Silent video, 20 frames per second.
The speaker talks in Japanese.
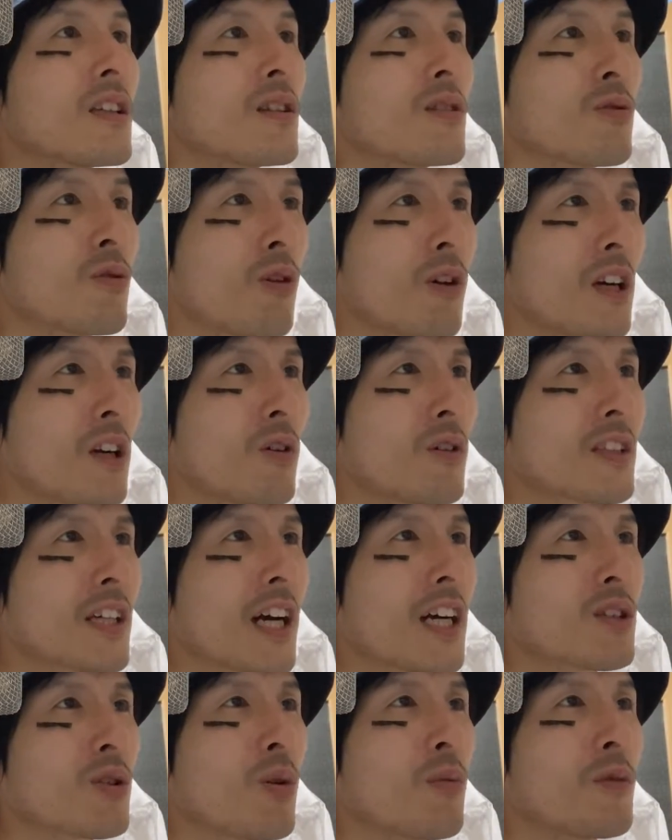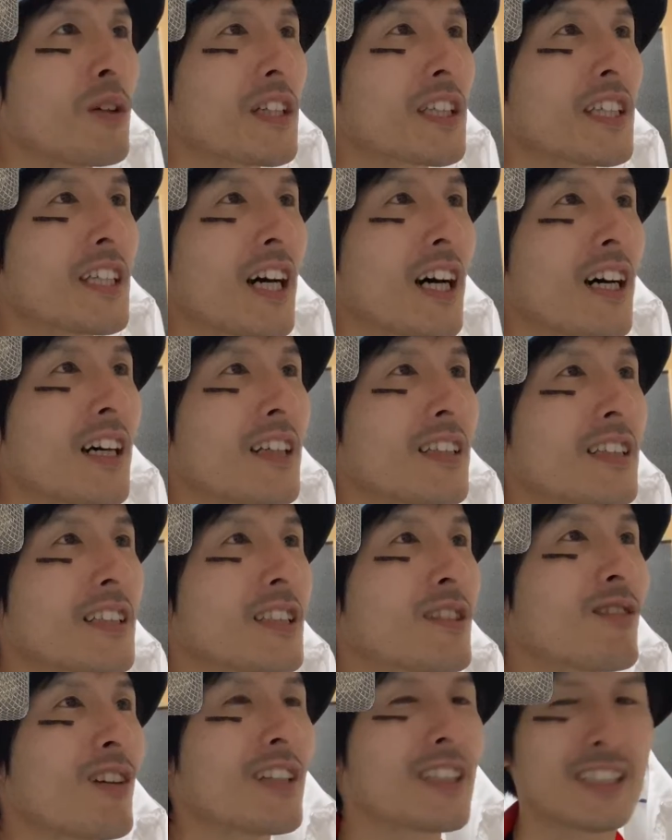ノイローゼかと思いきや、
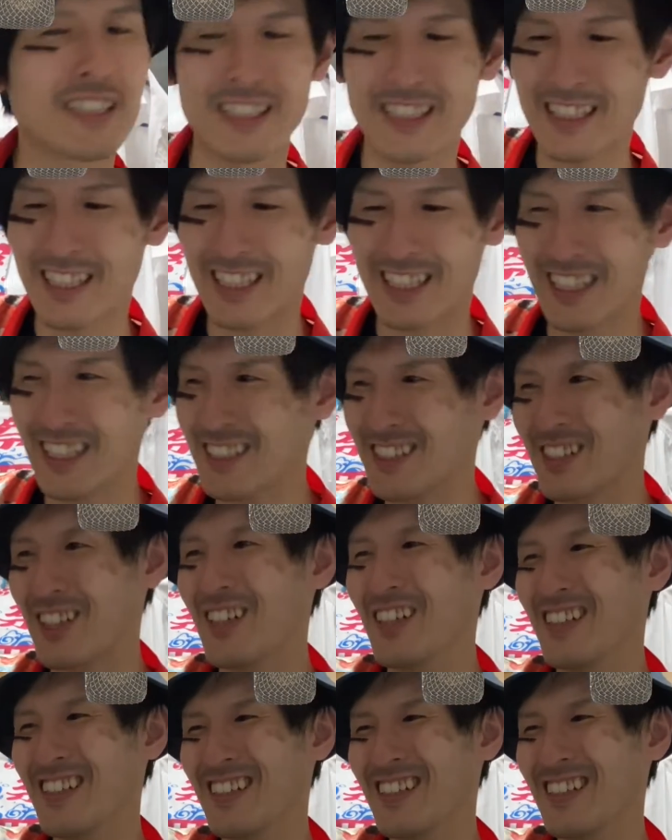実は死んでたでしょ。